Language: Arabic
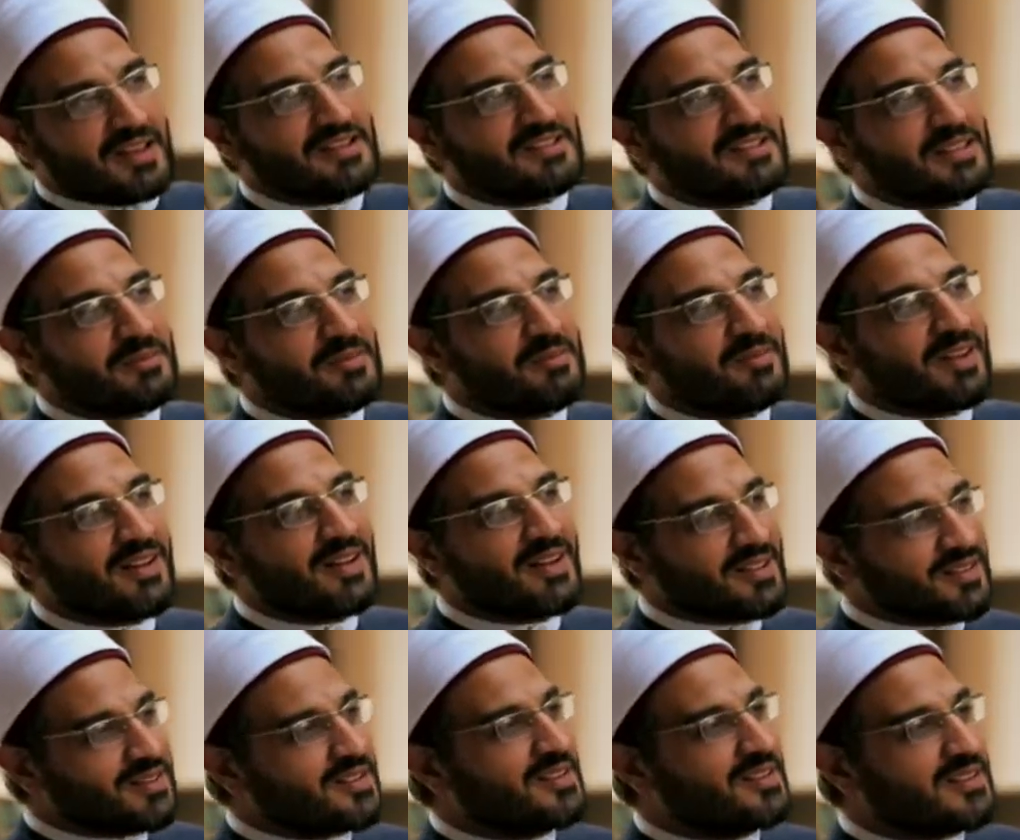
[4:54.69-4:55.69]
انت بيبقى
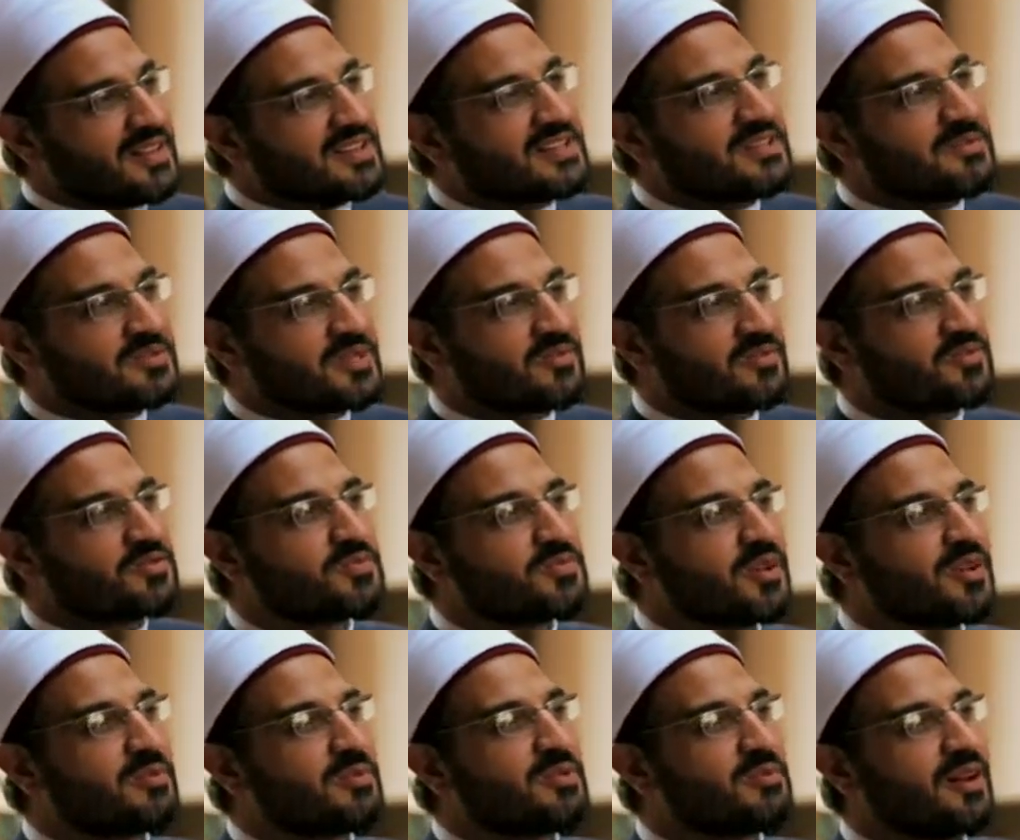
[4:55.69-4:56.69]
الناس اللي ما بيسافروش
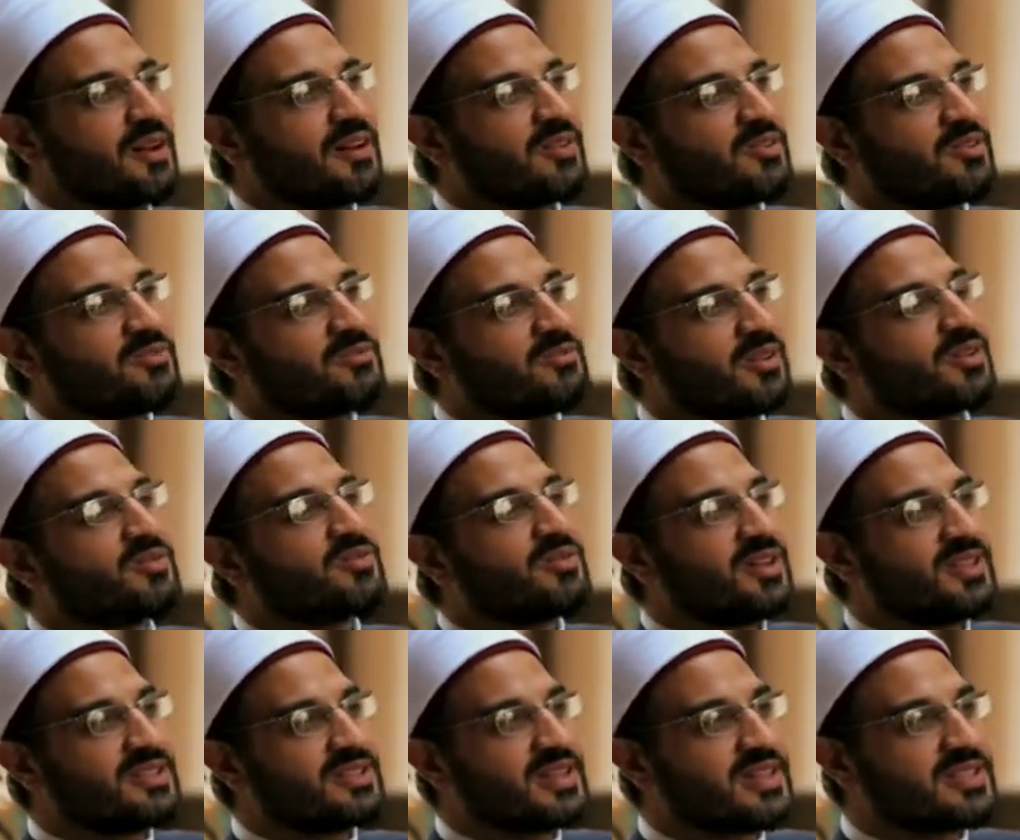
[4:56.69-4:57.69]
بره بيبقى عندهم برضو
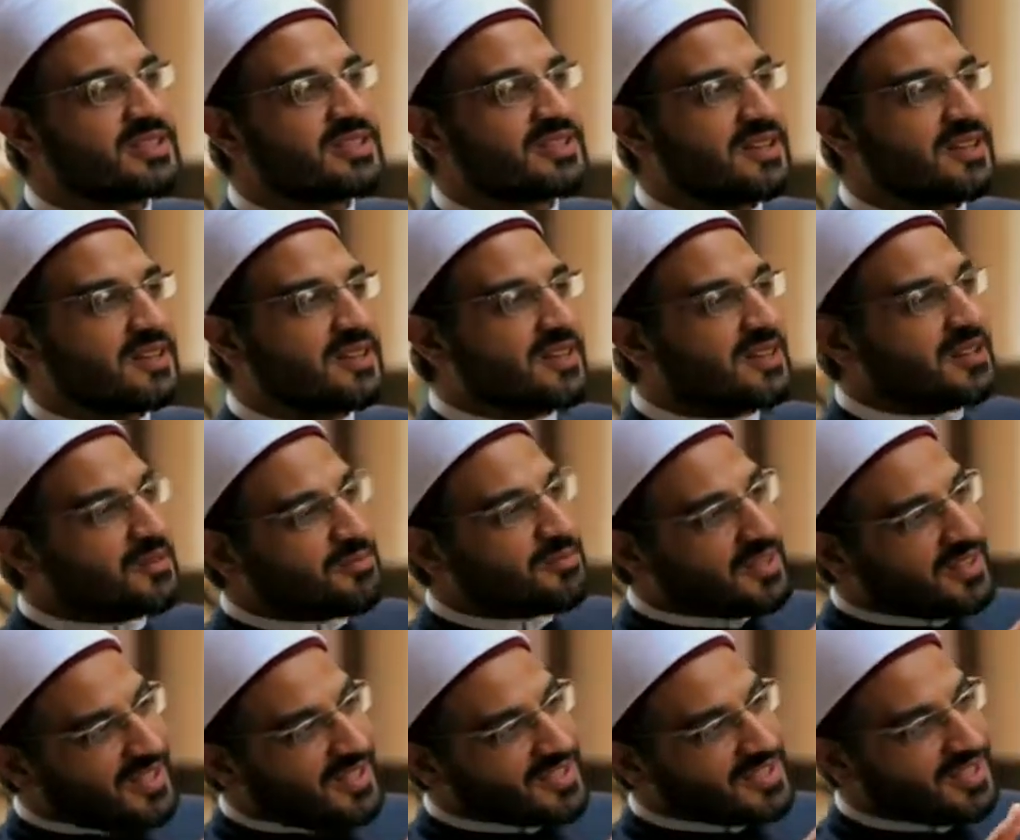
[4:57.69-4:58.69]
احساس
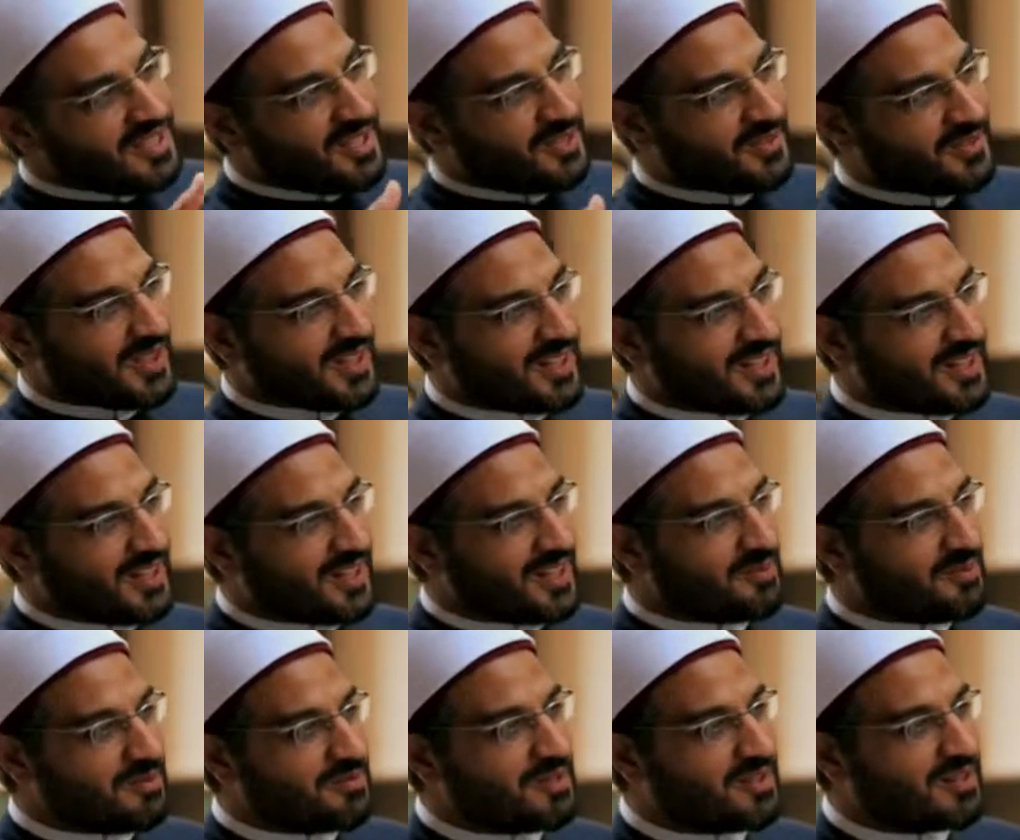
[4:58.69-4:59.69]
بالناس اللي في الخارج
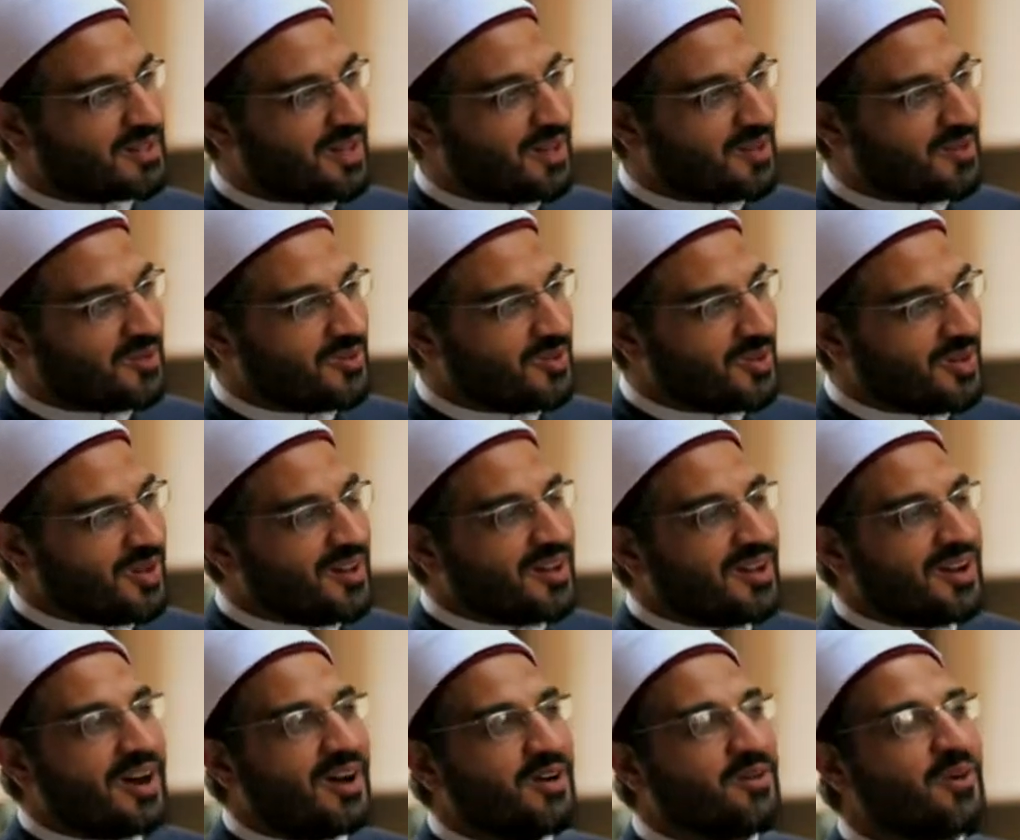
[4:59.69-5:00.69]
لما بيرجعوا
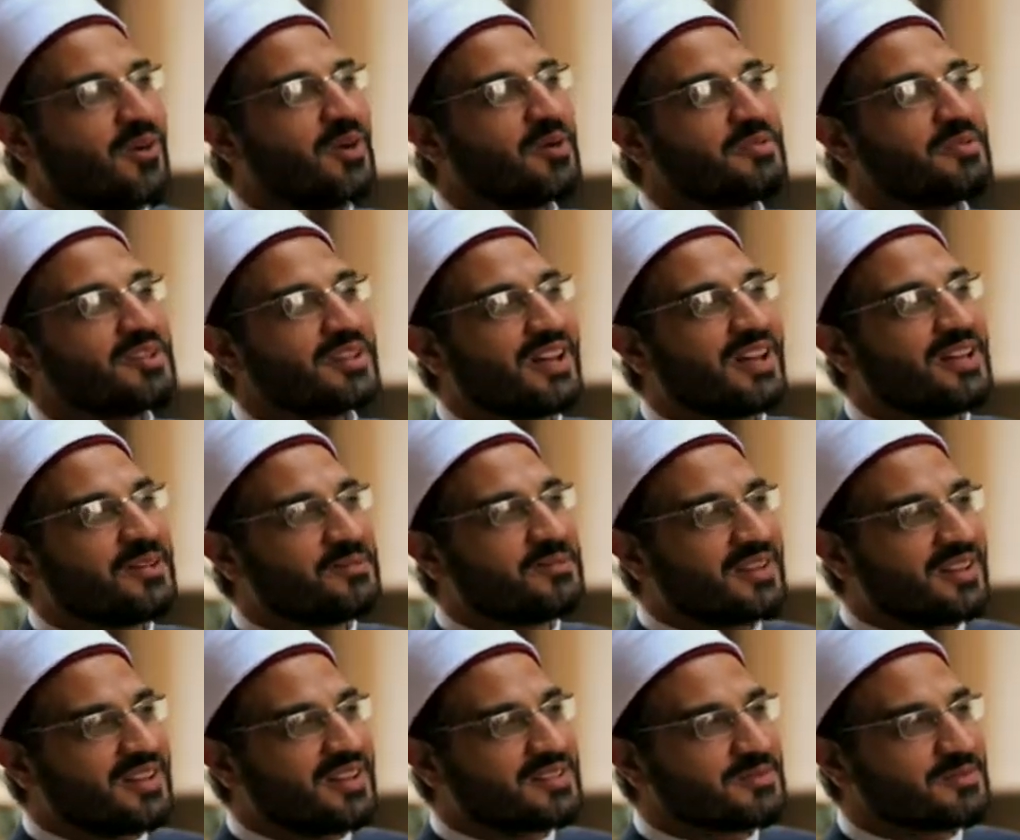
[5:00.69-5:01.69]
او هو بيكلم
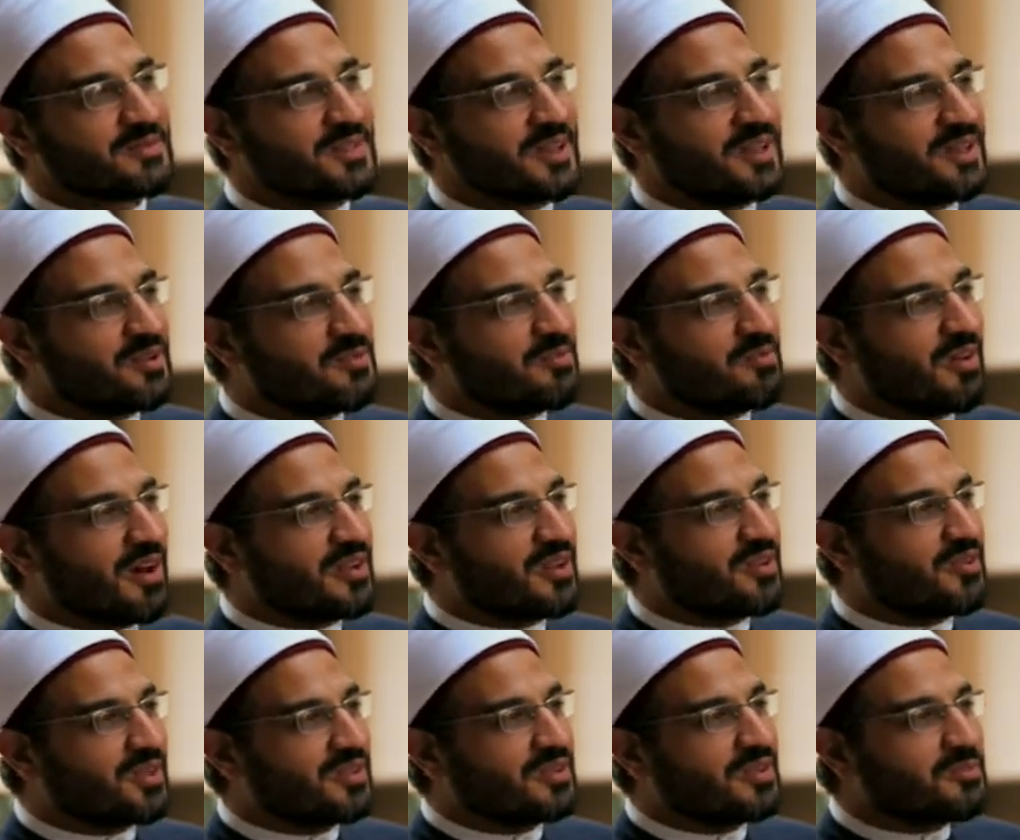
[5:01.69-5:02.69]
الناس بيكلمهم عن
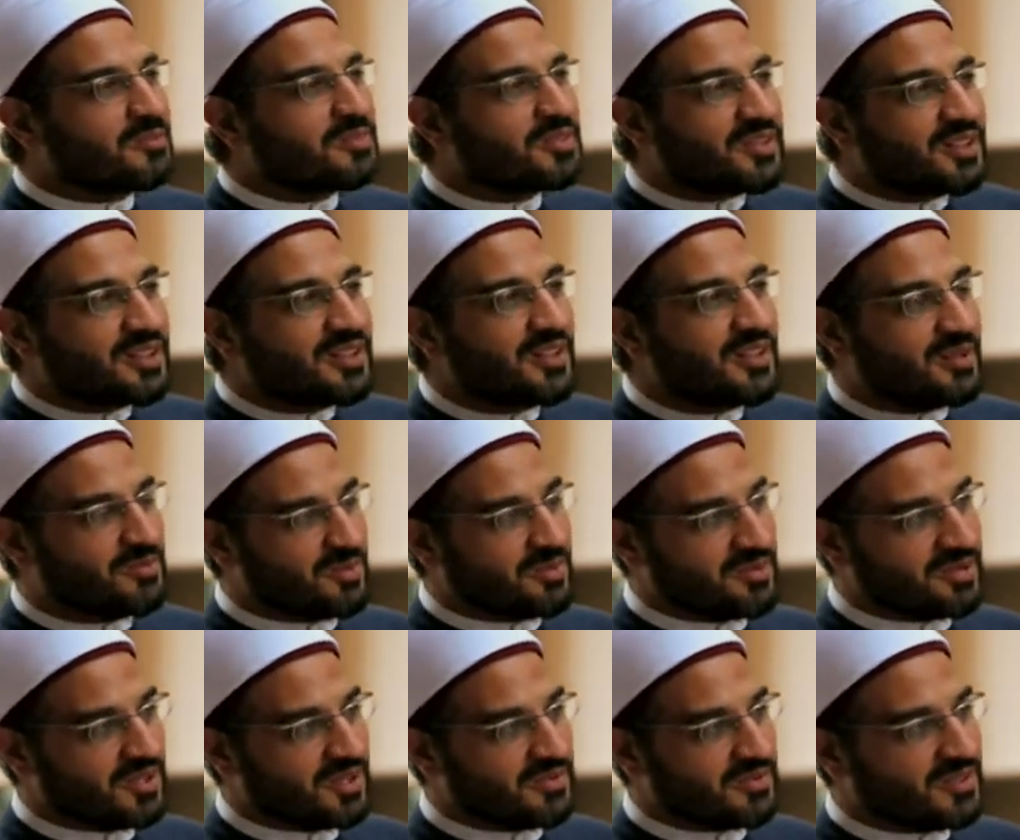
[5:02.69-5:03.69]
الوطن بطريقه
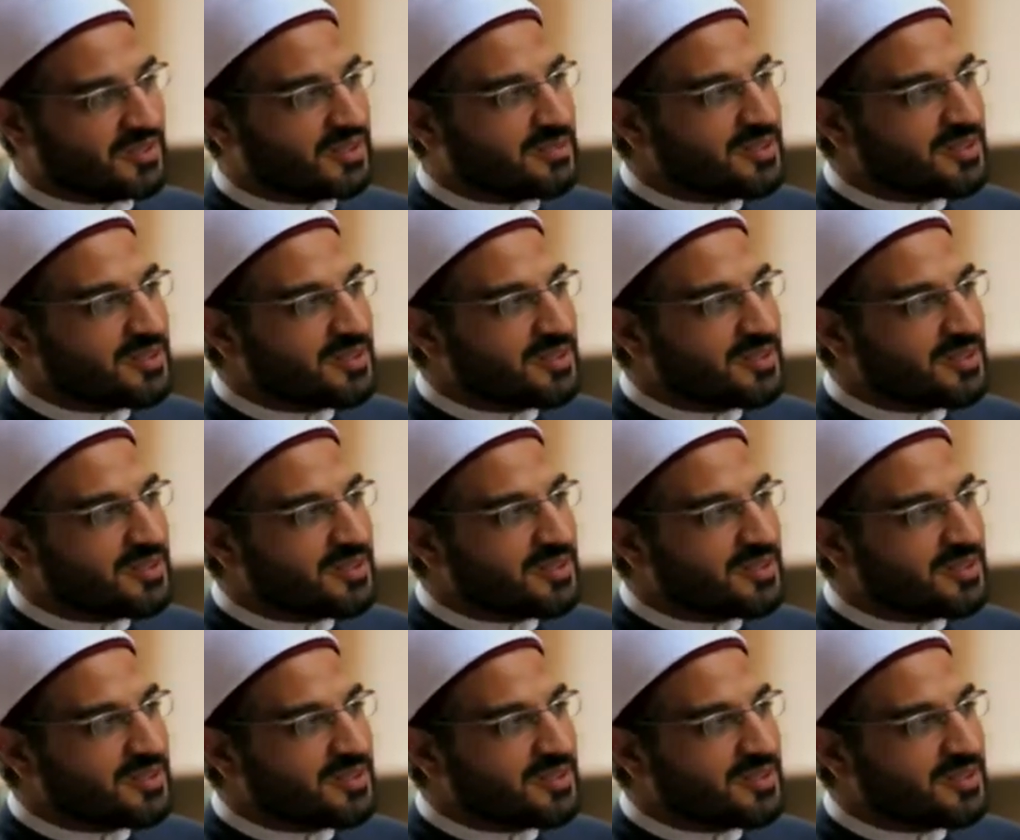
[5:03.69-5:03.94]
مختلفه انت